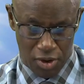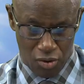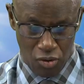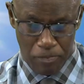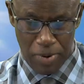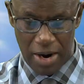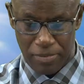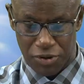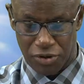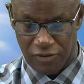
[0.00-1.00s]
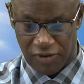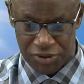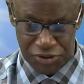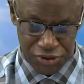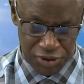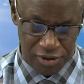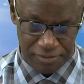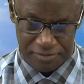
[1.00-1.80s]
coupables devant Dieu,